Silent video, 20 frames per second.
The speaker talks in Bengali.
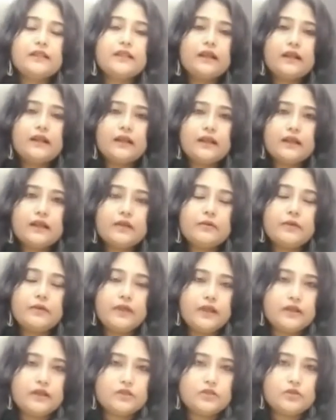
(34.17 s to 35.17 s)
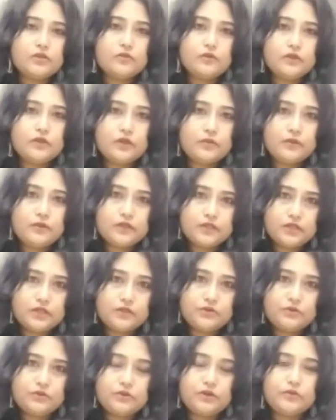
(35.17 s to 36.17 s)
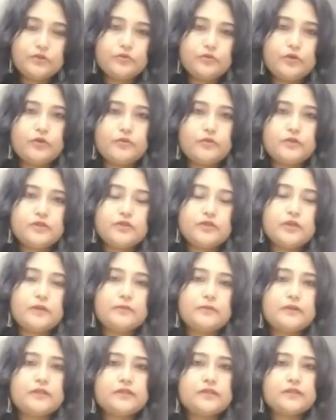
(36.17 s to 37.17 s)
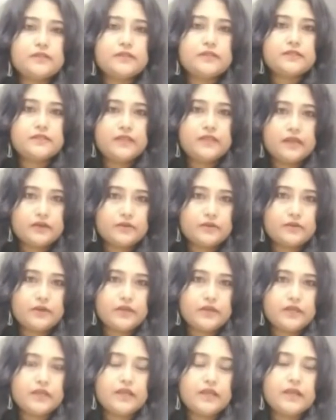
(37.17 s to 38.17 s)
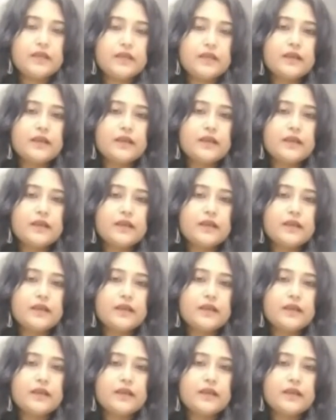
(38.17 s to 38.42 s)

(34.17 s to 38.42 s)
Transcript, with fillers: তার আগে আমি হেয়ার সম্বন্ধে বেশ কিছু ইনফরমেশন আপনাদের সাথে শেয়ার করে নিই